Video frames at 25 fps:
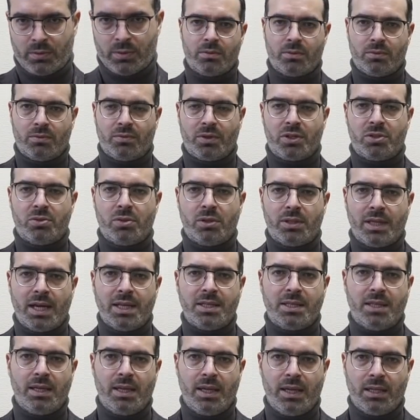В
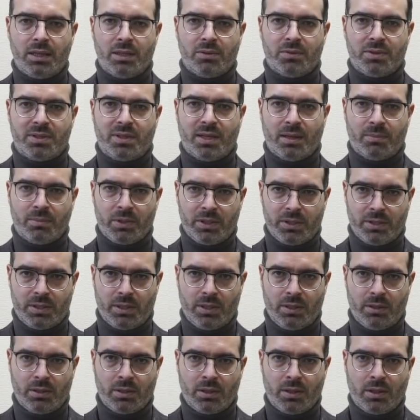результате этого
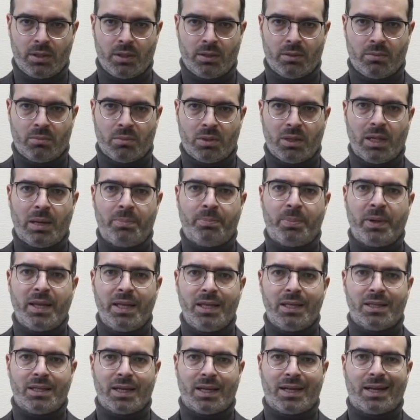события была
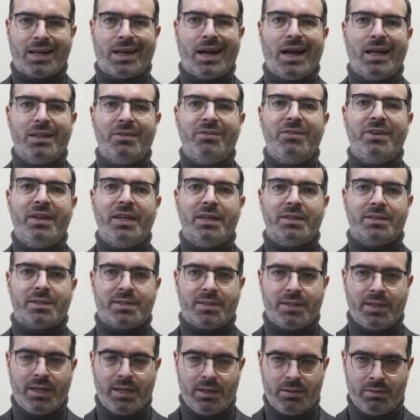принята
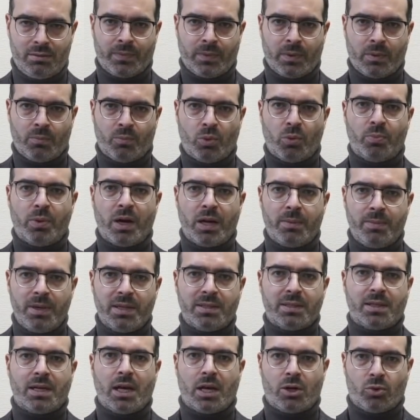конвенция по борьбе
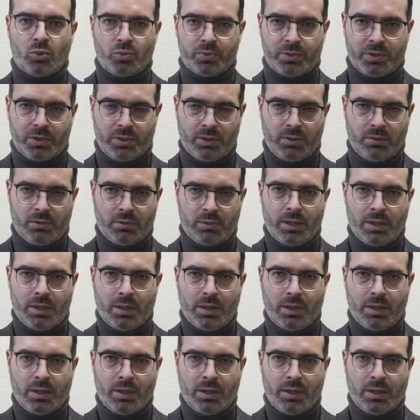с коррупцией,